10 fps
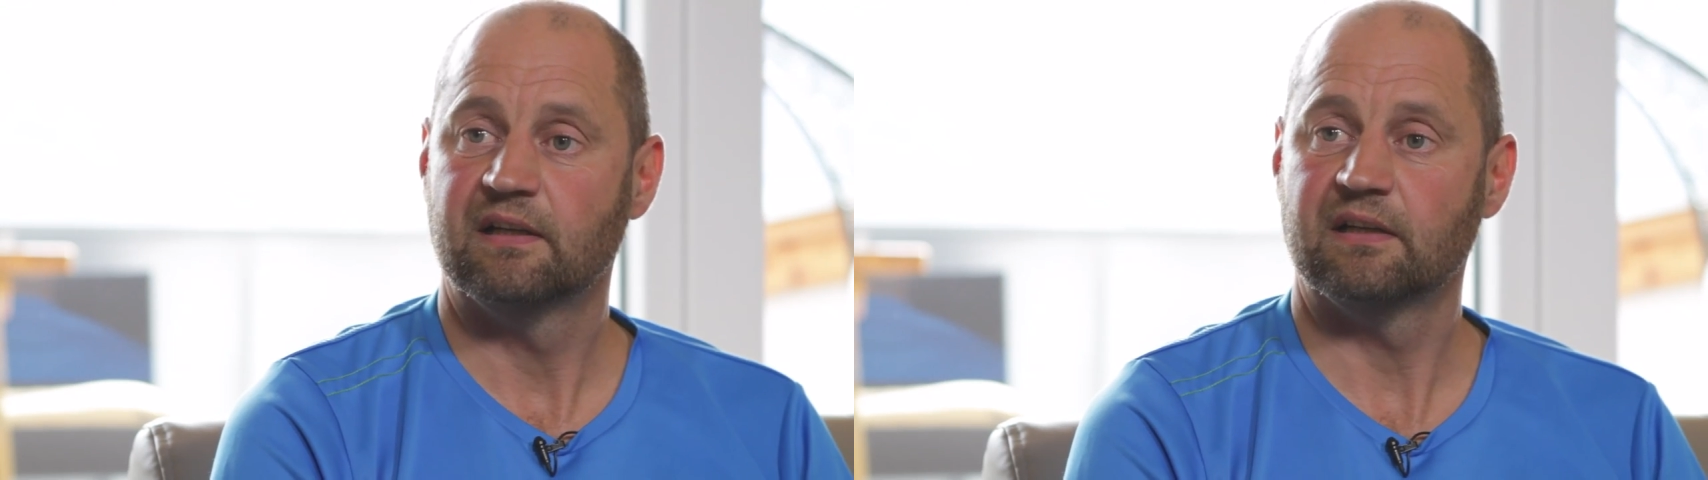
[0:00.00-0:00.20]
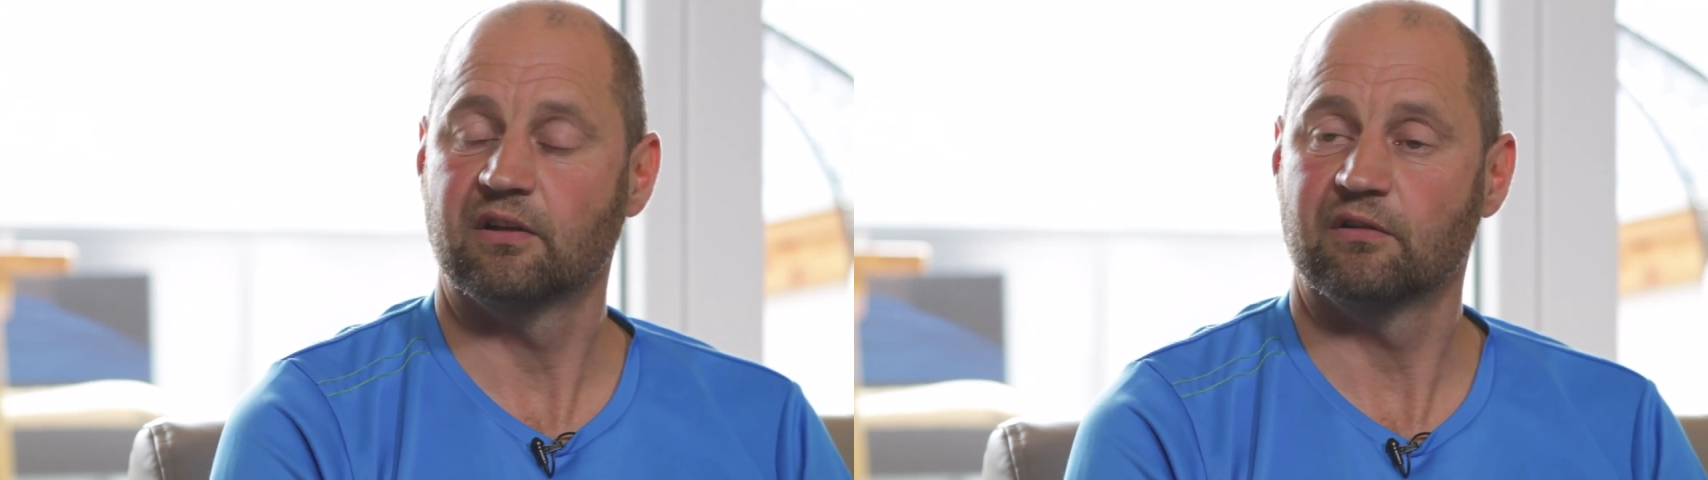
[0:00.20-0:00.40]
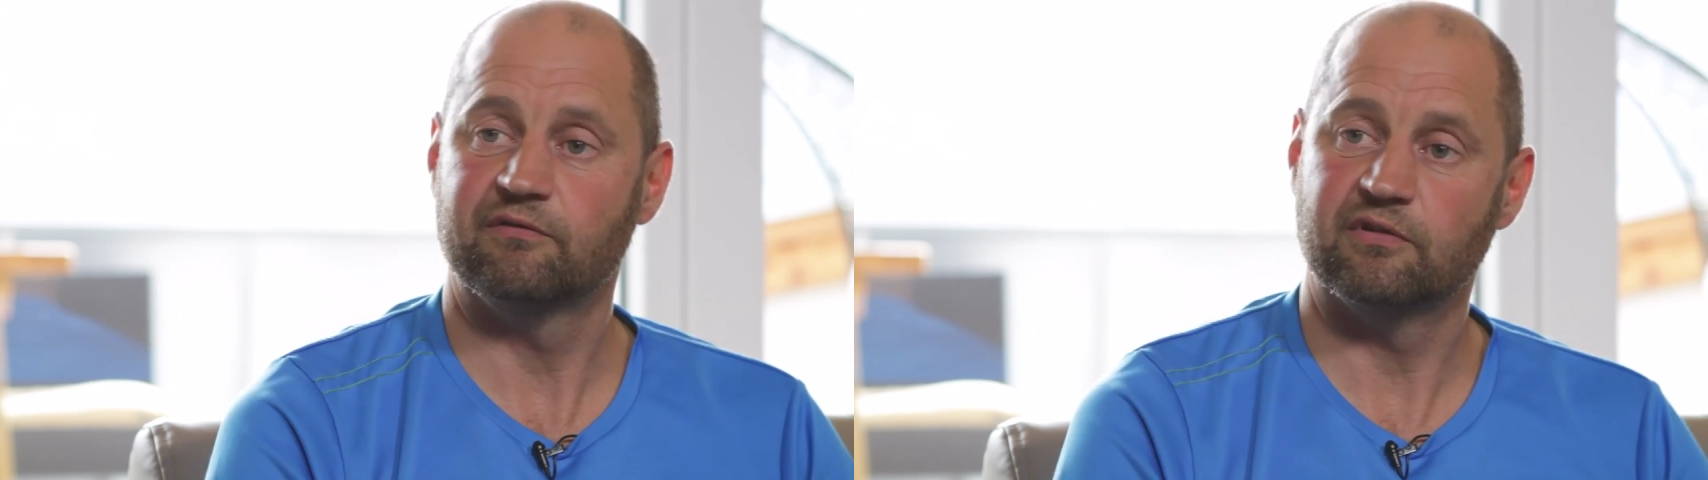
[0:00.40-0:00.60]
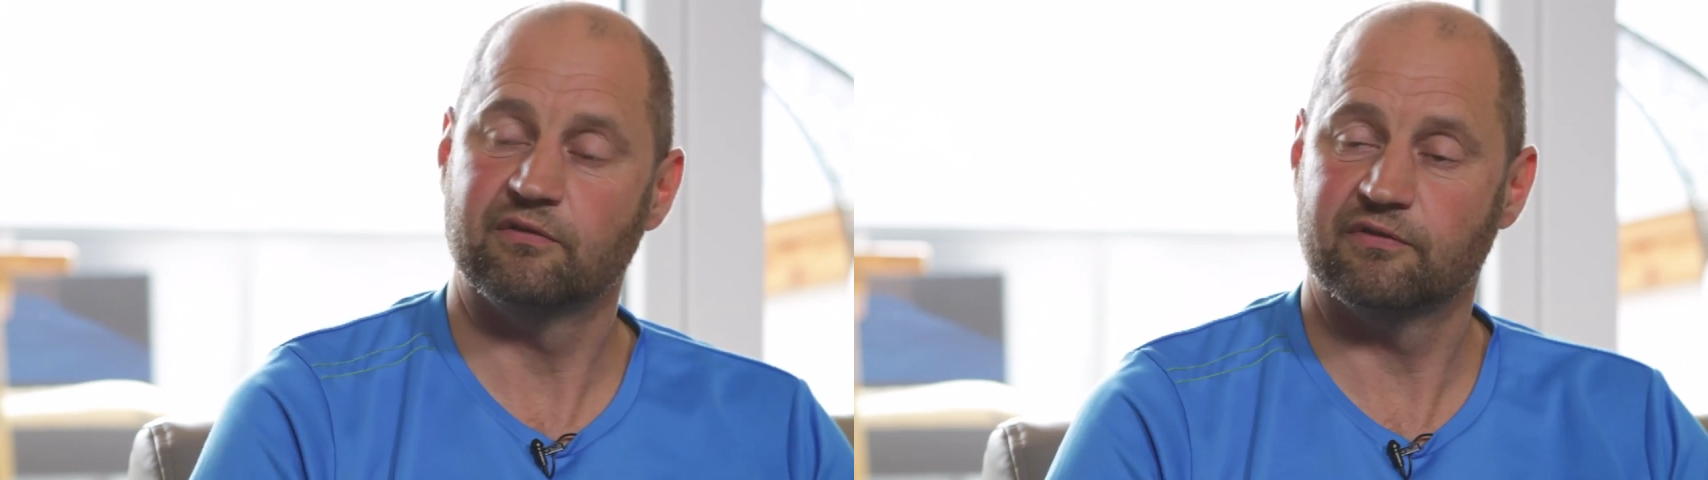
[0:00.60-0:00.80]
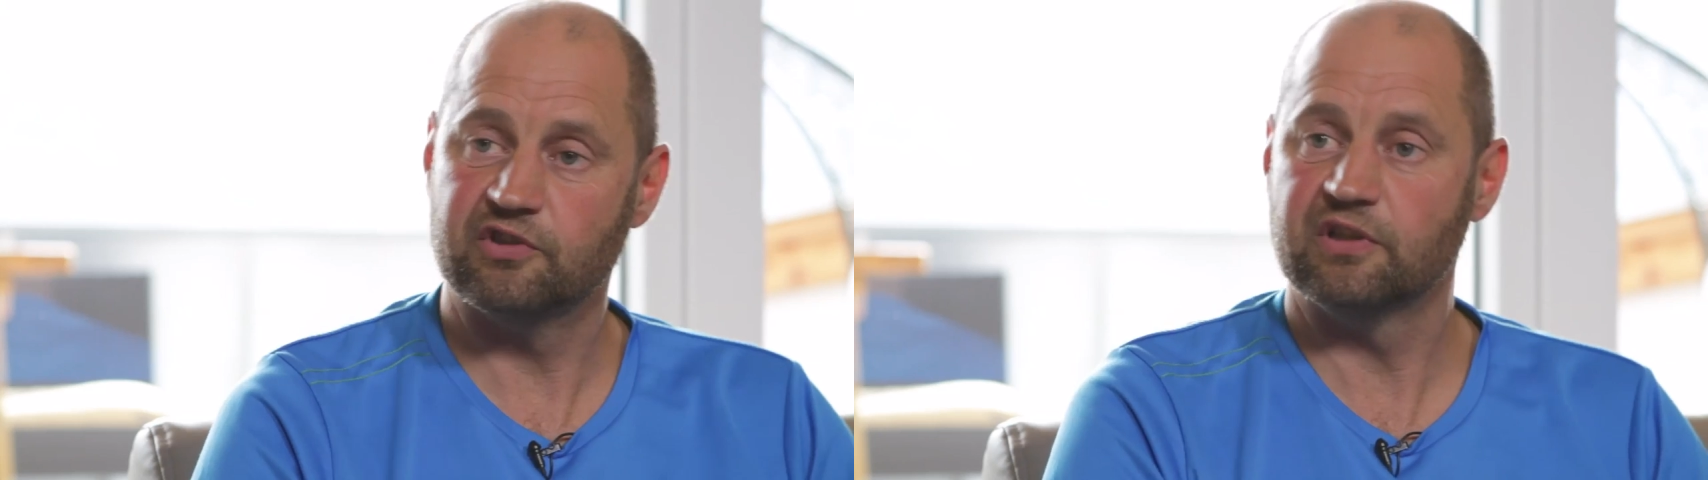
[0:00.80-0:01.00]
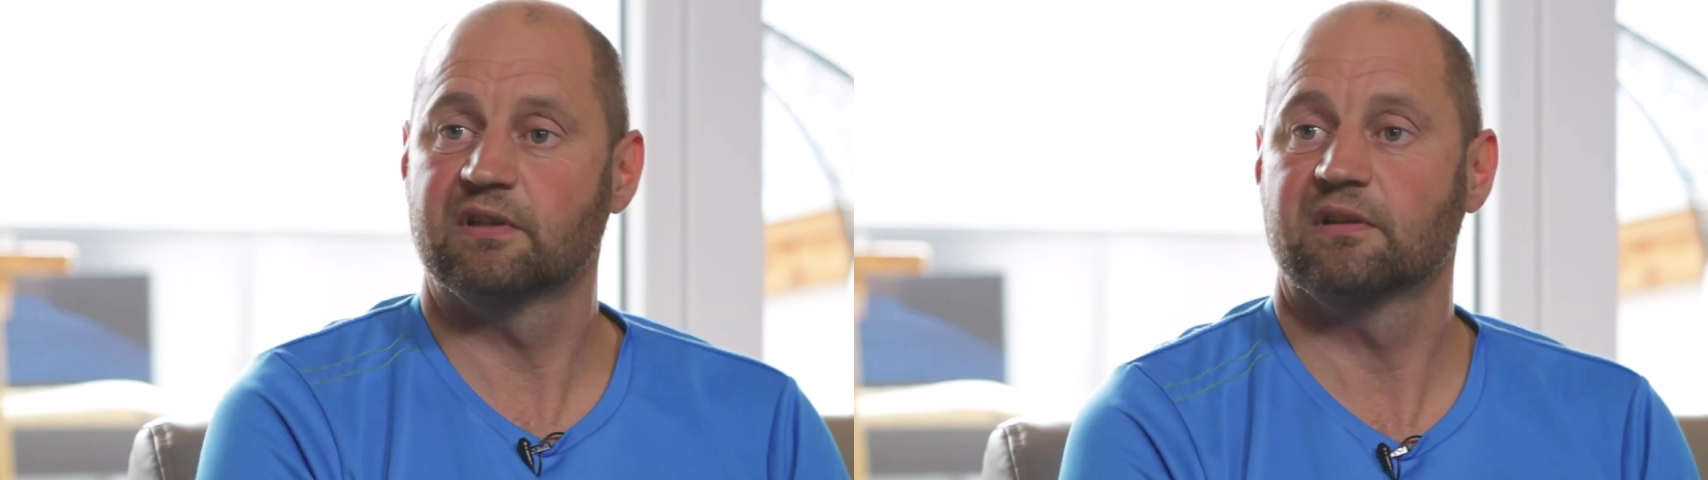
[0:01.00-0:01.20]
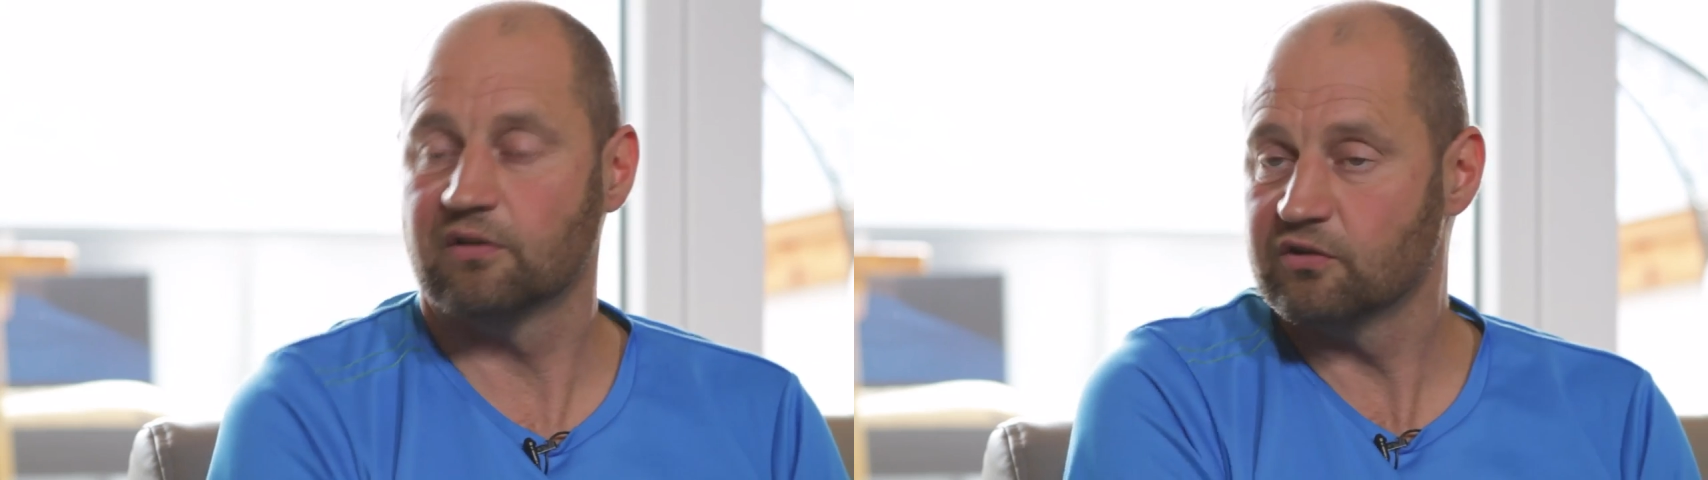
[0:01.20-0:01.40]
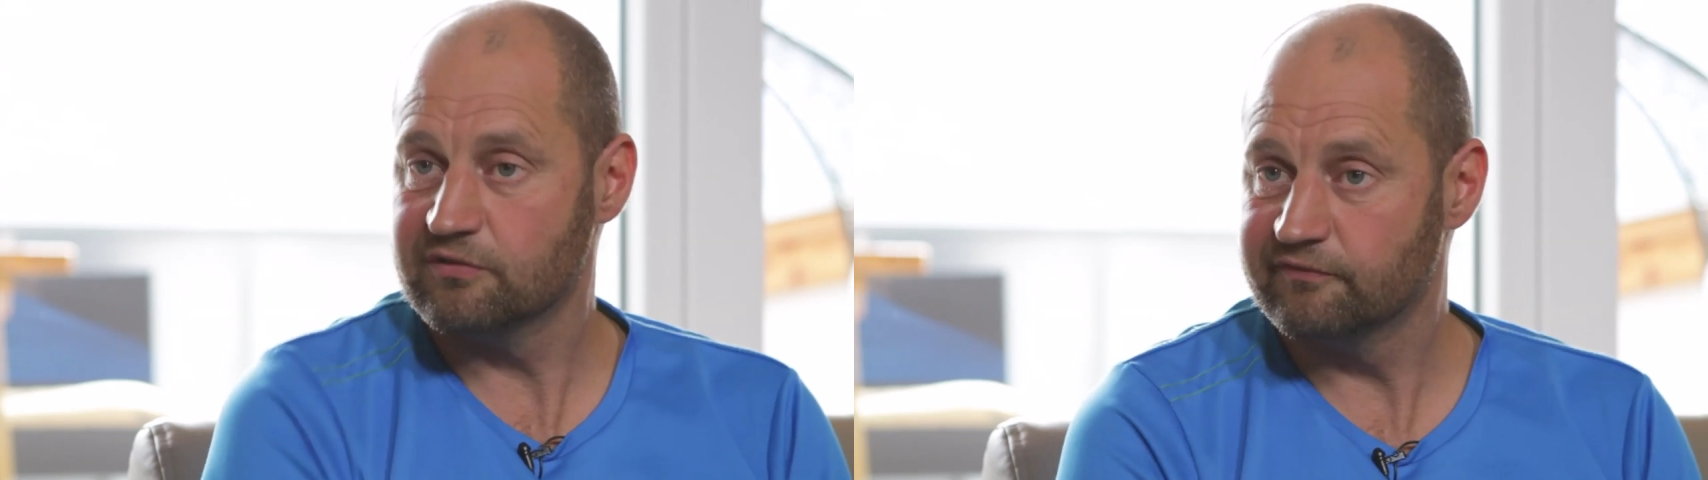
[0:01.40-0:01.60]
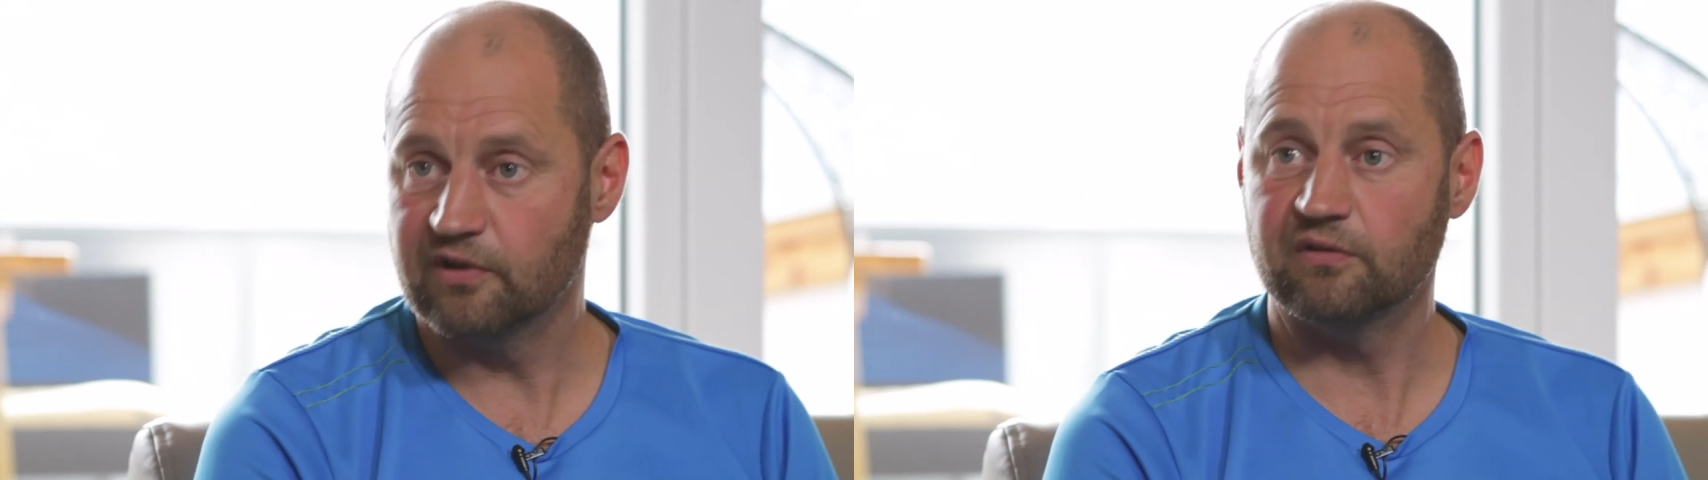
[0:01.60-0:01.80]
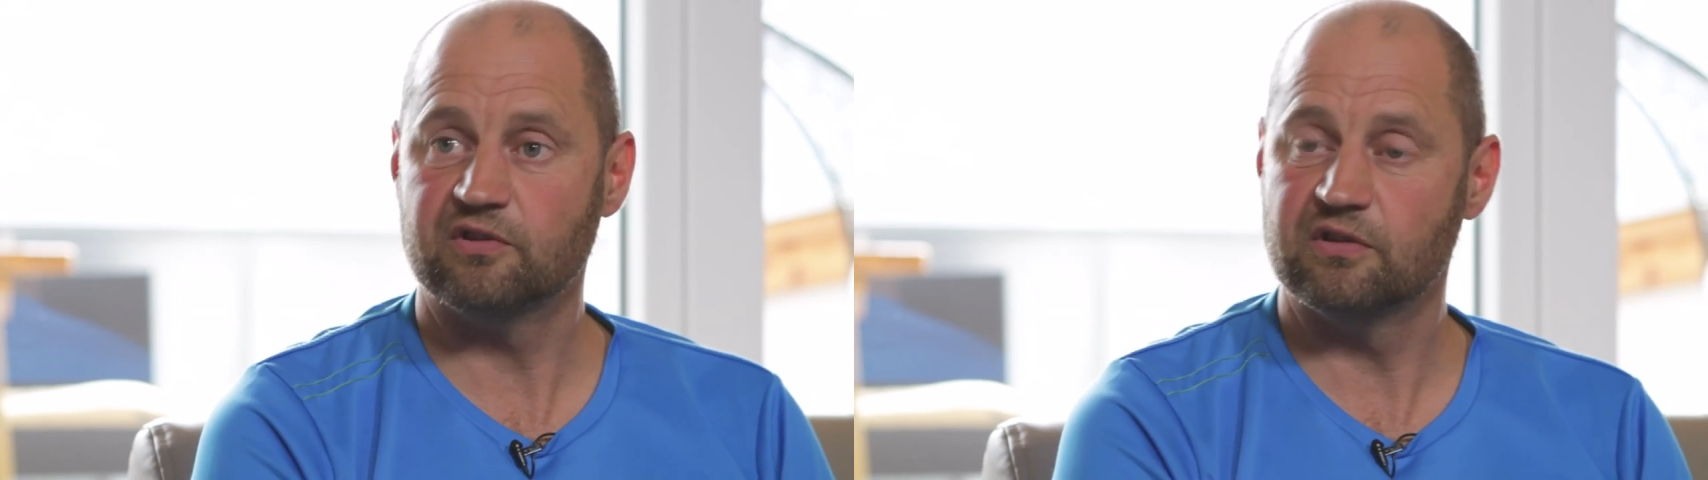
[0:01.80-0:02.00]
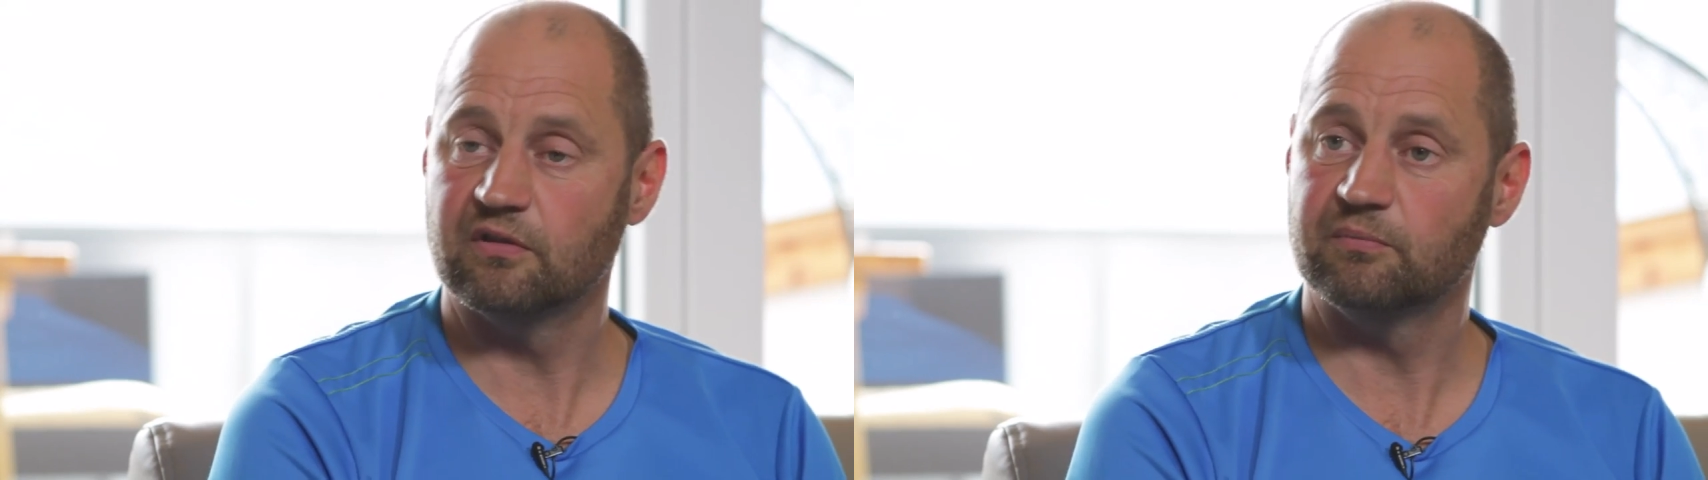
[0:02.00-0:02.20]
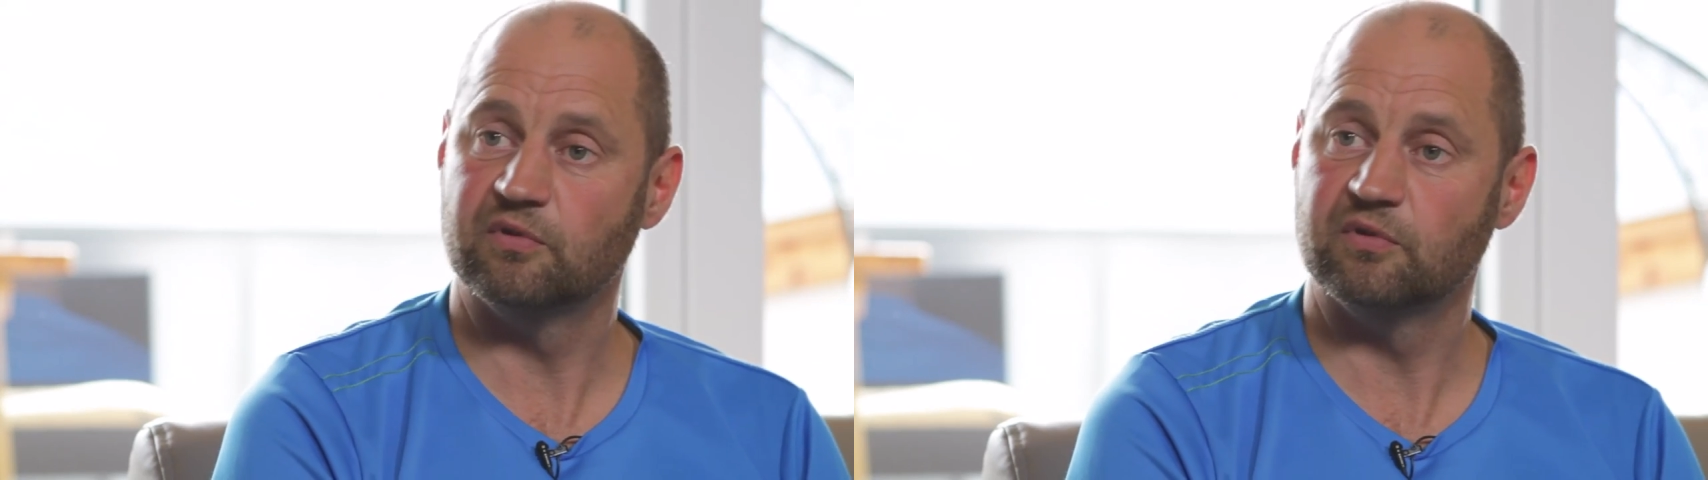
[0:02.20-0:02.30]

anhand von verschiedenen Kostenvoranschlägen,